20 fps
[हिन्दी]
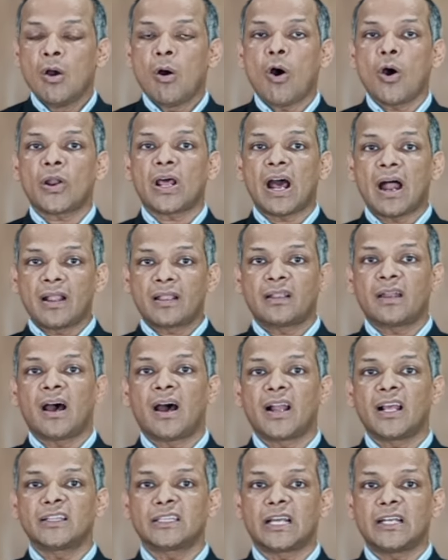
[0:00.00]
और
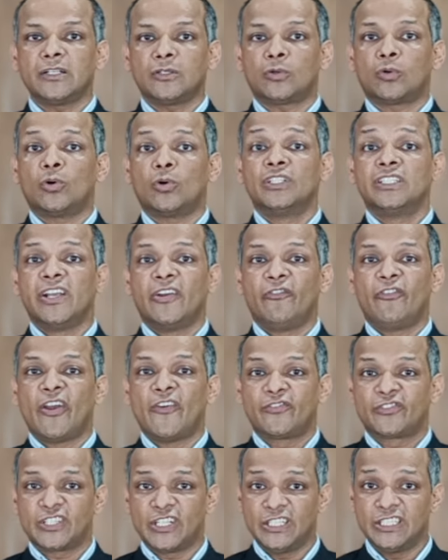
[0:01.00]
18 तारीख को ये
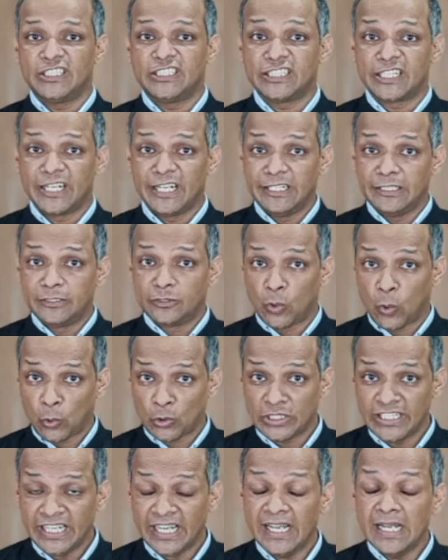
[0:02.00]
वेब सीरीज रिलीज
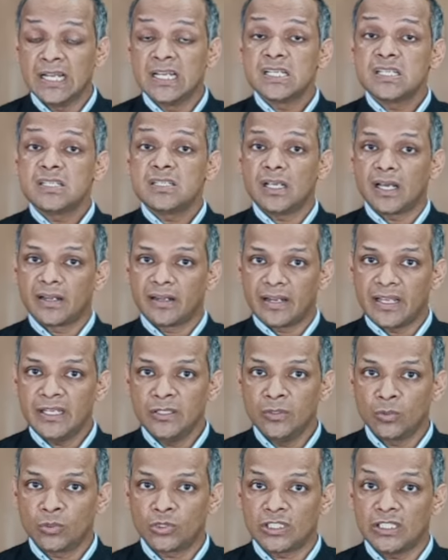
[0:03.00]
होती है या
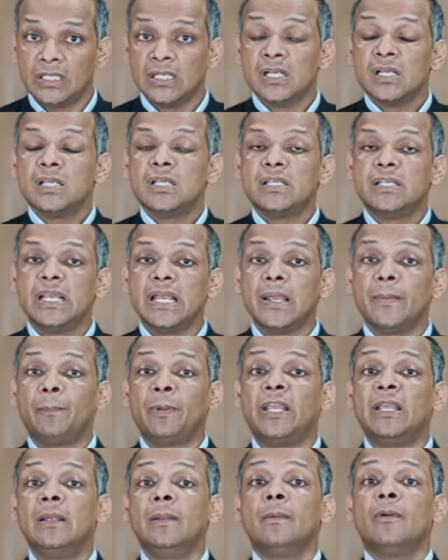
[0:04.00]
नहीं होती ये भी